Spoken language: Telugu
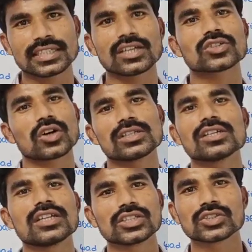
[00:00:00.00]
చేయాలో సాల్వ్
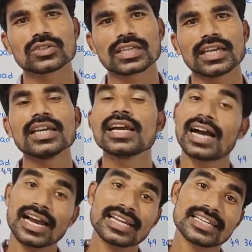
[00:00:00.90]
చేయాలో నేర్చుకుంటే
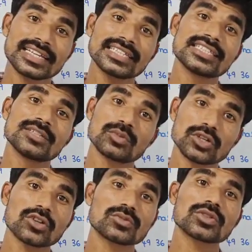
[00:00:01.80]
అక్కడ ఇన్ కేస్
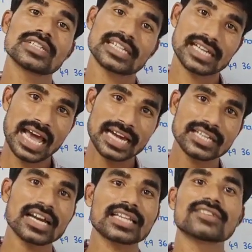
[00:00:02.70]
ఇన్పుట్ అవుట్పుట్ నీకు
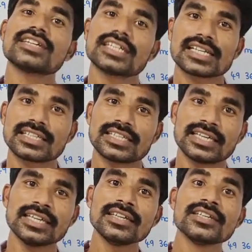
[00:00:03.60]
క్లారిటీ అర్థమైనట్లయితే
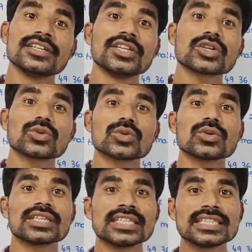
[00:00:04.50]
నీకు
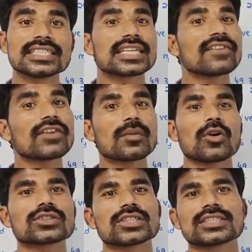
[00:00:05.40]
ఈజీగా ఫైవ్
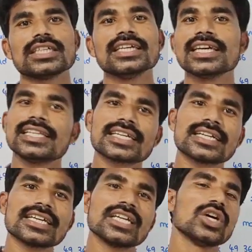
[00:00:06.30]
మార్క్స్ వస్తాయి
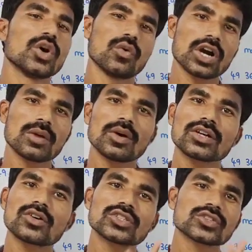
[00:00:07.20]
ఎందుకంటే ఒక
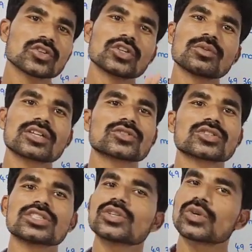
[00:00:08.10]
మార్క్ కోసం రెండు మార్క్స్
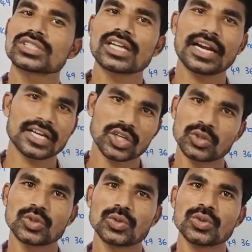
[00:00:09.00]
కోసం ఈ క్వశ్చన్ అడగడు